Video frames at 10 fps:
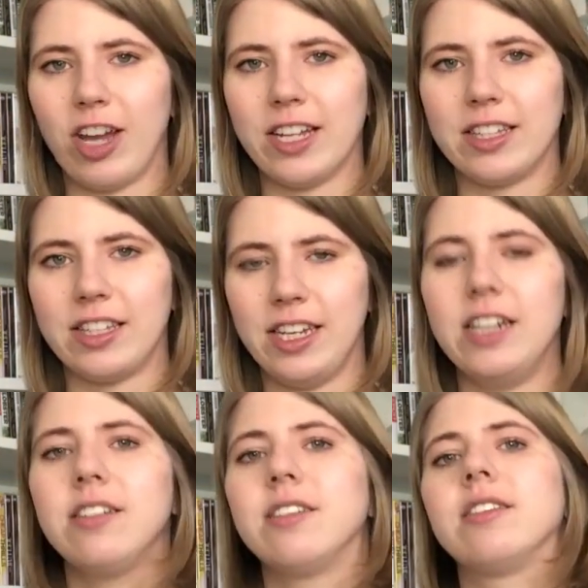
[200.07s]

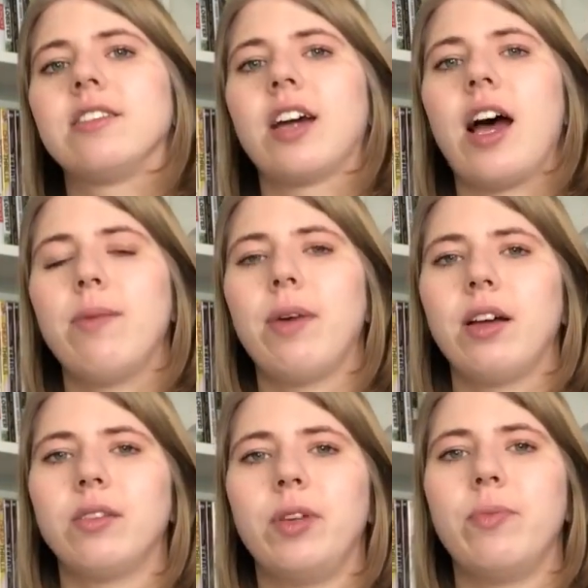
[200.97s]
erzähltes
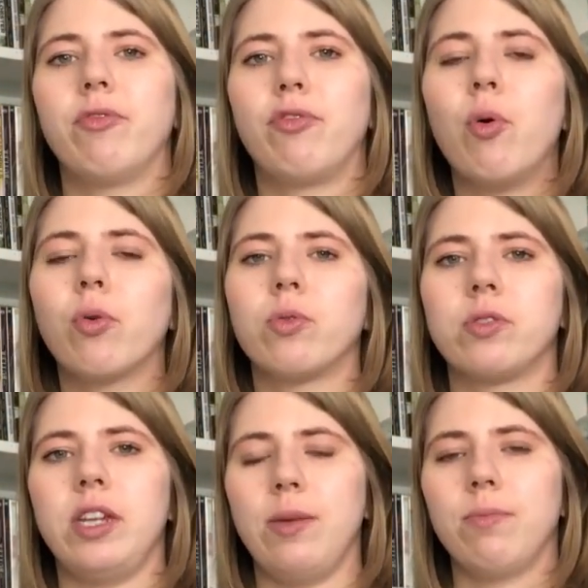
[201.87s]
Drama im
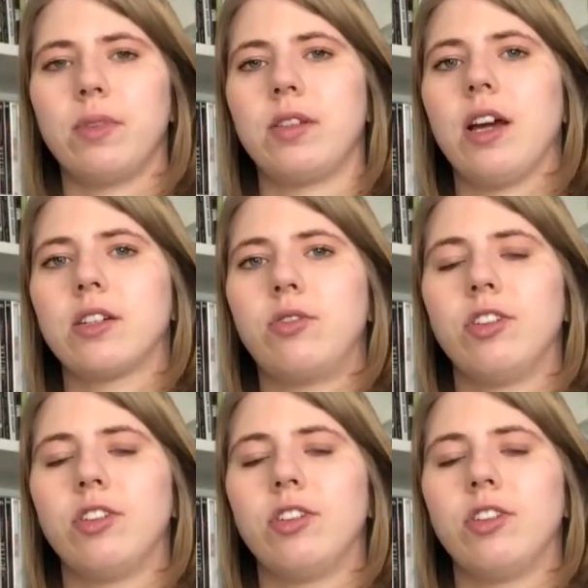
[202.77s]
Fokus eben besagter